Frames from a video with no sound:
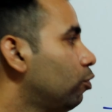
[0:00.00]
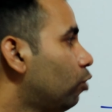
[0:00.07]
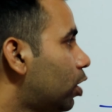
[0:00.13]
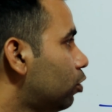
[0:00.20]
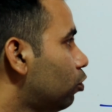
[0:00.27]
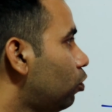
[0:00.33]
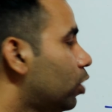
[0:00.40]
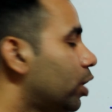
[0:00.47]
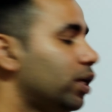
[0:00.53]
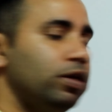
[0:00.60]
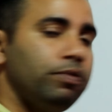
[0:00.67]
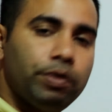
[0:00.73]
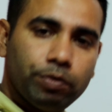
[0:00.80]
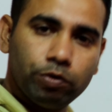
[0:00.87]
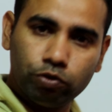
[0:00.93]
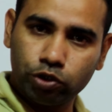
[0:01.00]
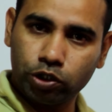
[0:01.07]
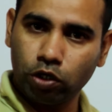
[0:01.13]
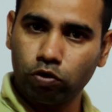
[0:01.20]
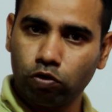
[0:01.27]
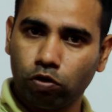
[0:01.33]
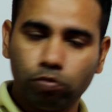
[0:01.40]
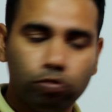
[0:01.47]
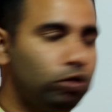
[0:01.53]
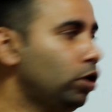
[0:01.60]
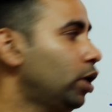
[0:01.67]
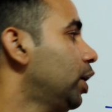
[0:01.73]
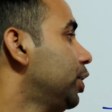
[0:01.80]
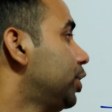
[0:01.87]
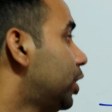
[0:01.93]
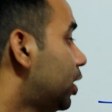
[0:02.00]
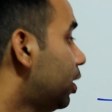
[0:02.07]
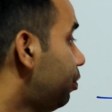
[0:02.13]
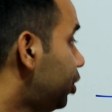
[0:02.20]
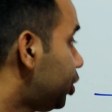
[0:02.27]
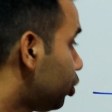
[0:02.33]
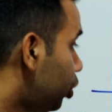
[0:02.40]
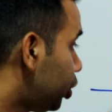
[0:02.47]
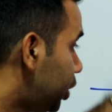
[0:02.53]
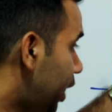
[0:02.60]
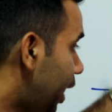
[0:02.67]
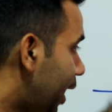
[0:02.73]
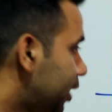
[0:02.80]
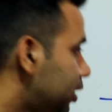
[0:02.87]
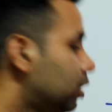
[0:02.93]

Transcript: এই ওয়ার্ডগুলোকে কিভাবে উচ্চারণ করব সেটা বেশ কয়েকটি